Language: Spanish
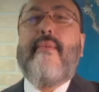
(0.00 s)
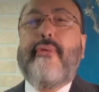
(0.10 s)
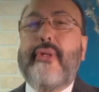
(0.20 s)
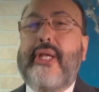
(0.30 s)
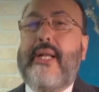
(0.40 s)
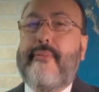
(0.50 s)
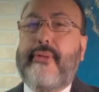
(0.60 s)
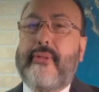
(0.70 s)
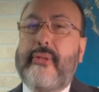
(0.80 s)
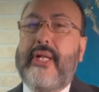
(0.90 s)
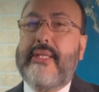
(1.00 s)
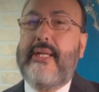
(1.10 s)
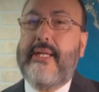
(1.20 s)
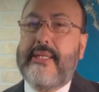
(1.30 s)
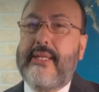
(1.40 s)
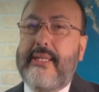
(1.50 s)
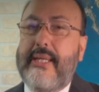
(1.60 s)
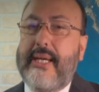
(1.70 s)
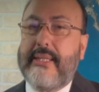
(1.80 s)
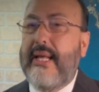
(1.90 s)
porque las personas
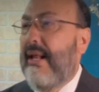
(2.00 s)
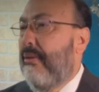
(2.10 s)
kinestésicas